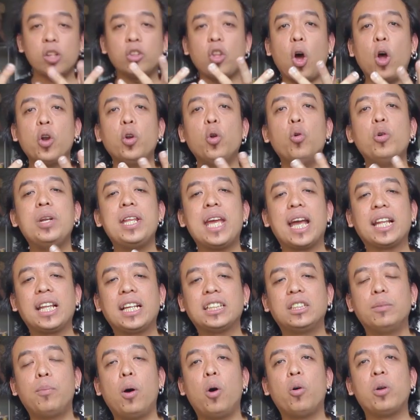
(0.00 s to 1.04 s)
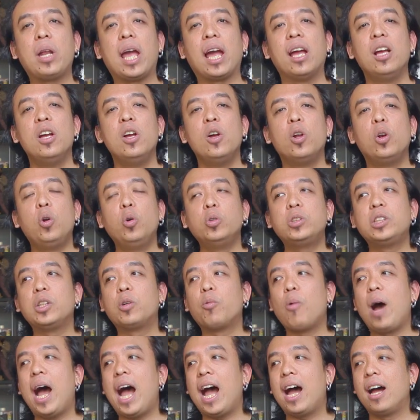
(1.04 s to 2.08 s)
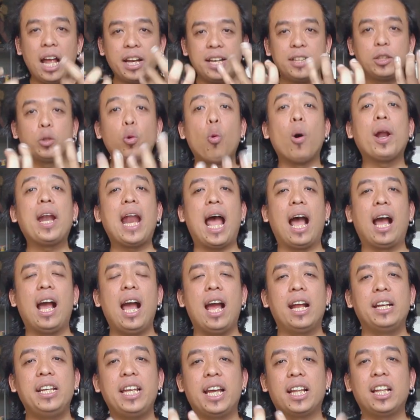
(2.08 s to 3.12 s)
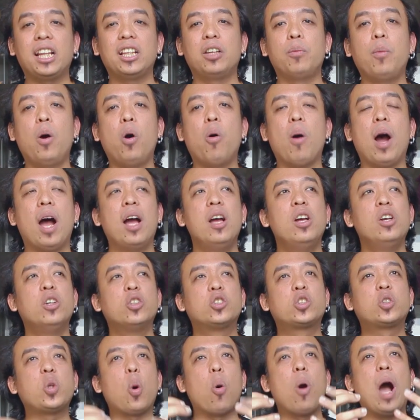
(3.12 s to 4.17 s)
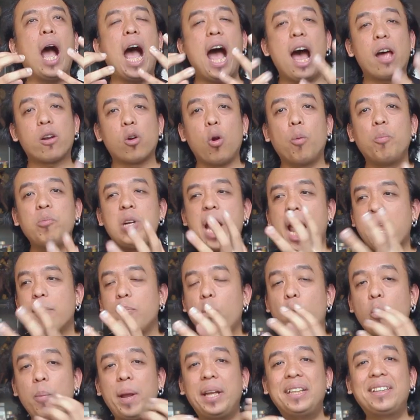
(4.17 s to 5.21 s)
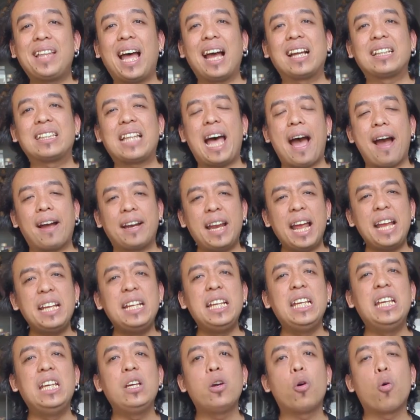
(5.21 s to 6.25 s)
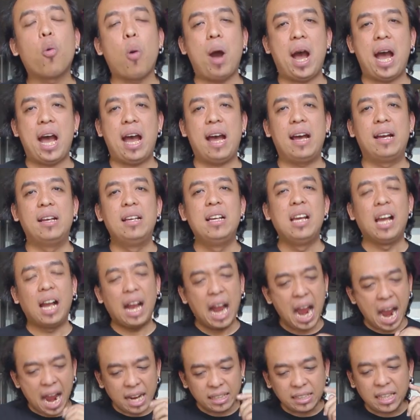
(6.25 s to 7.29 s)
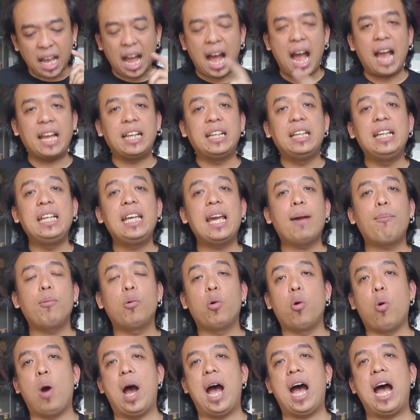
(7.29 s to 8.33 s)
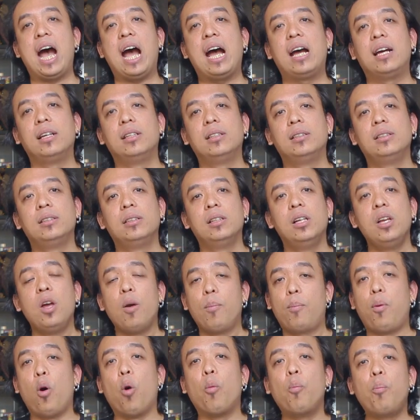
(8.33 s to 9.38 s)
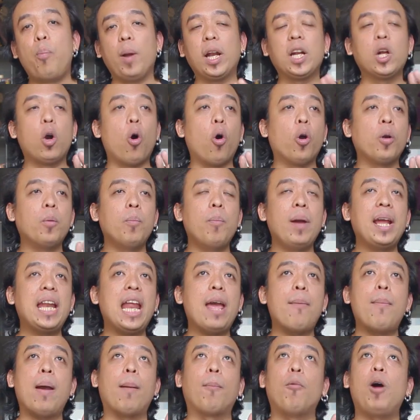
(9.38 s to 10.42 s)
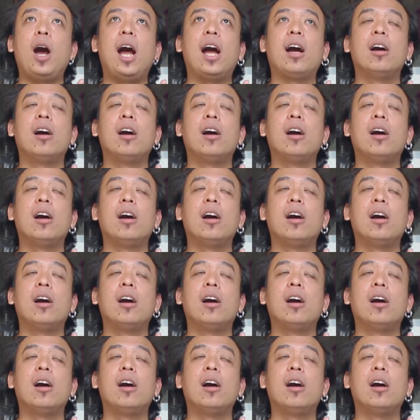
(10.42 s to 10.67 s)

ตอนดู The u n t o u c h a b l e เนี่ยรู้สึกว่าตัวหนังอะ e u n t o u c h a b l e อะส่งอารมณ์ในโมเมนต์ต่างๆ ได้ดีกว่า งานถ่ายเนี้ยบกว่า ผมเป็นคนไม่ได้แบบว่า